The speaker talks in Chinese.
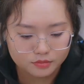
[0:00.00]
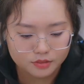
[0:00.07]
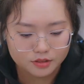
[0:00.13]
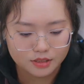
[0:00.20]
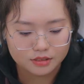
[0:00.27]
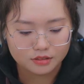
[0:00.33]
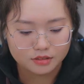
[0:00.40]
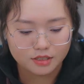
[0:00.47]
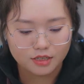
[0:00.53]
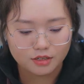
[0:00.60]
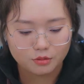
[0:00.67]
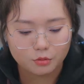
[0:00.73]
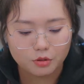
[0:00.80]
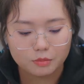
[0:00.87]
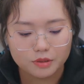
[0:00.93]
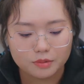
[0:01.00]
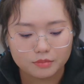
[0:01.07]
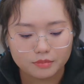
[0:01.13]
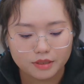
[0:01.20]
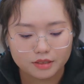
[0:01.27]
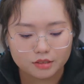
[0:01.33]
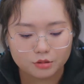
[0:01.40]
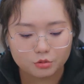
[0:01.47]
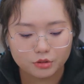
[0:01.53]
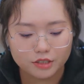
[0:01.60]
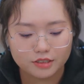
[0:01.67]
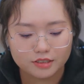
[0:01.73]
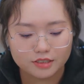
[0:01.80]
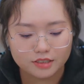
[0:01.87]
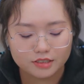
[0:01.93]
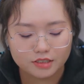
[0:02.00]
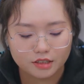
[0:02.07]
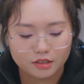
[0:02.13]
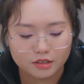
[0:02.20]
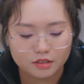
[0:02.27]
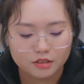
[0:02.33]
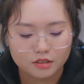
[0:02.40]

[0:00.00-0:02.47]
但是这样，我们每次说一个这个词儿，